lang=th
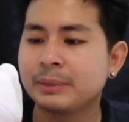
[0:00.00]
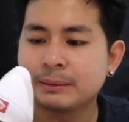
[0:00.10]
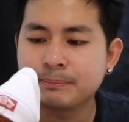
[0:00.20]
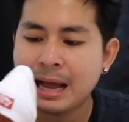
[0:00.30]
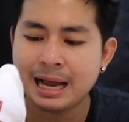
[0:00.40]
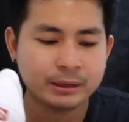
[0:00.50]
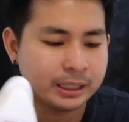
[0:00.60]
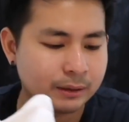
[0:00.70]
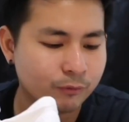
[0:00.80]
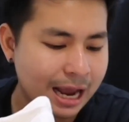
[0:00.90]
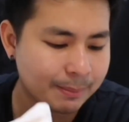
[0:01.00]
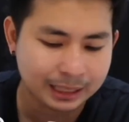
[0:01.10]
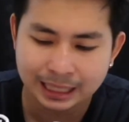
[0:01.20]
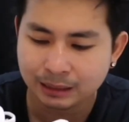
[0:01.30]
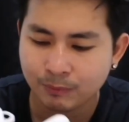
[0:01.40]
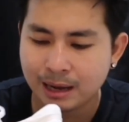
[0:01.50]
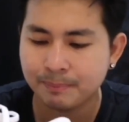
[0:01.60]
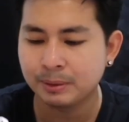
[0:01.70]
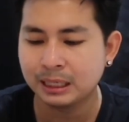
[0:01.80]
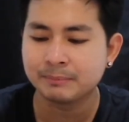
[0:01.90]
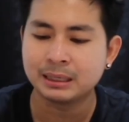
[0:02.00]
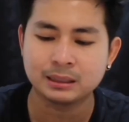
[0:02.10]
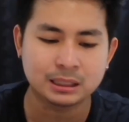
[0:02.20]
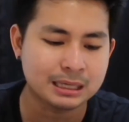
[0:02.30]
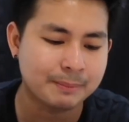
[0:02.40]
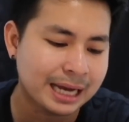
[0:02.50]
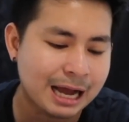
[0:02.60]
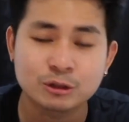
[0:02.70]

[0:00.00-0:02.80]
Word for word: เป็นป้ายเขียนแวนเหมือนกัน แต่ว่าพื้นมันก็จะไม่